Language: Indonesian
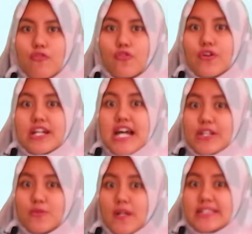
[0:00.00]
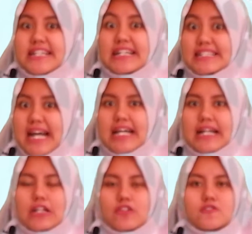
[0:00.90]
Fluida itu kan zat
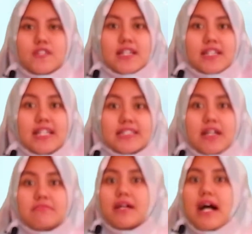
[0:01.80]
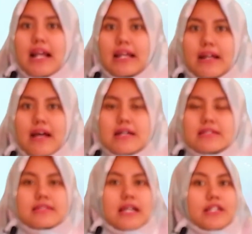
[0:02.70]
cair atau zat gas yang mengalir.
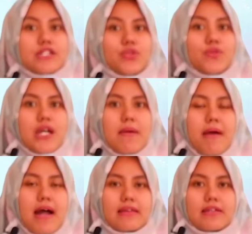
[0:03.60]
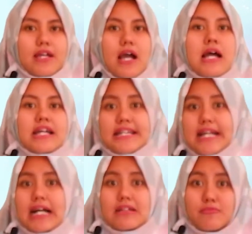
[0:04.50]
Statis itu diam, artinya
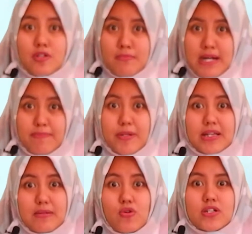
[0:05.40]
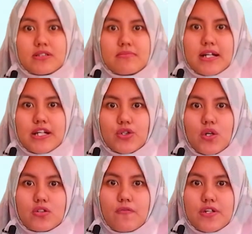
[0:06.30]
kita akan kemar pertemuan kemarin
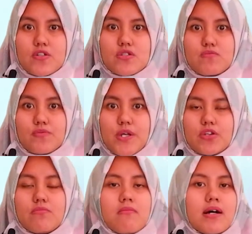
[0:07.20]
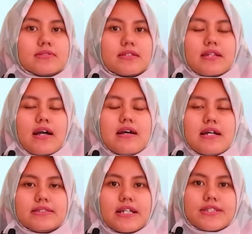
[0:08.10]
itu atau video sebelumnya itu membahas tentang
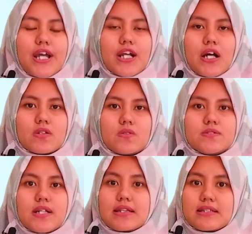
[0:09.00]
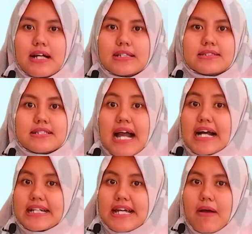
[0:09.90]
zat cair atau zat gas
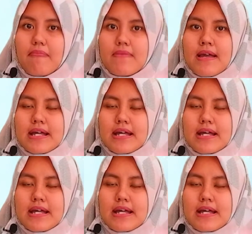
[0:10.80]
yang diam.